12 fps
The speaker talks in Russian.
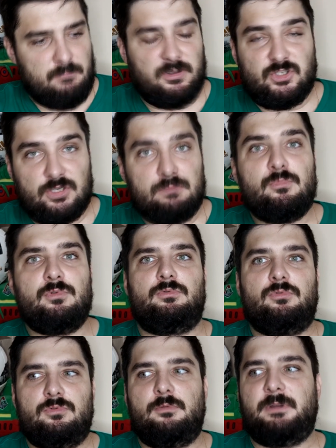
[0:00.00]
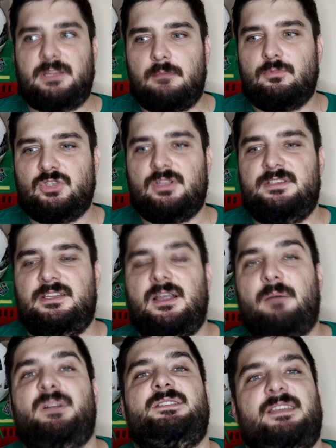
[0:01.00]
Почему? Ну, потому что
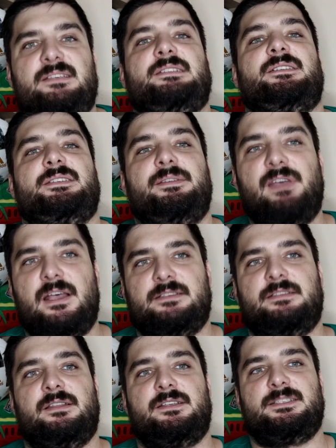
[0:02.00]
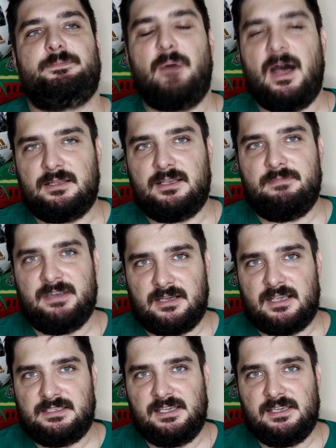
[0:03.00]
«Динамо» тесно связано с банками
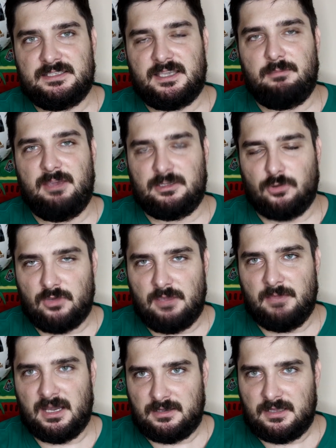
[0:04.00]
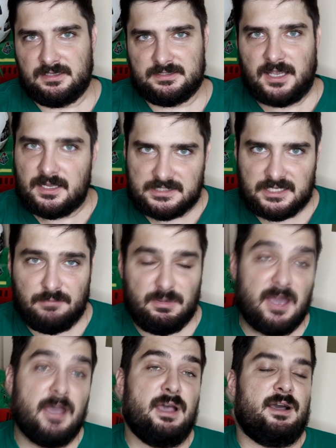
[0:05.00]
российскими и другими
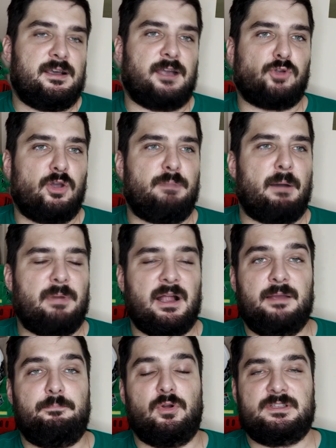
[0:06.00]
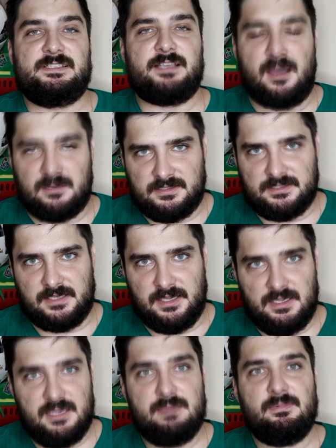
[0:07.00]
организациями, которые попали под
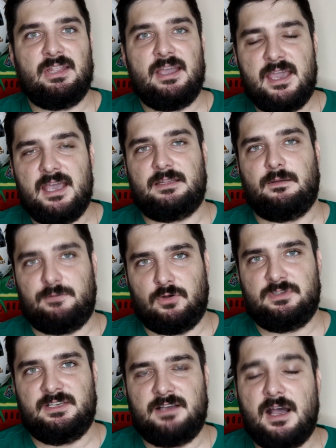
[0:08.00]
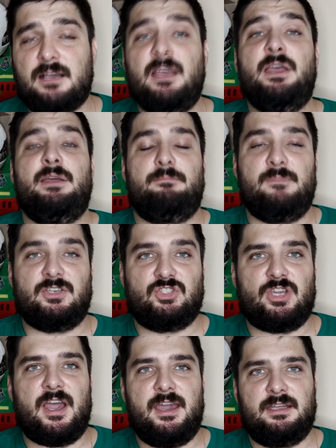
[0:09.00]
санкции. И именно это вроде как
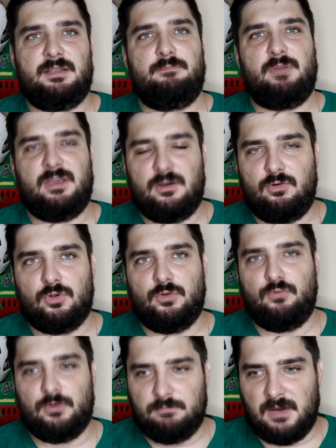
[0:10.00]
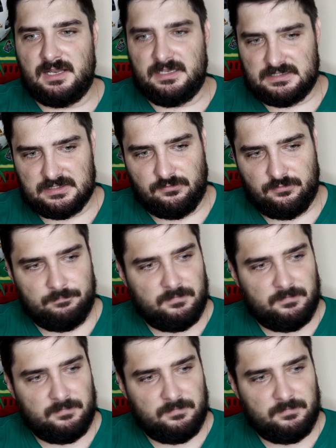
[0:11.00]
мешает переходу футболистов.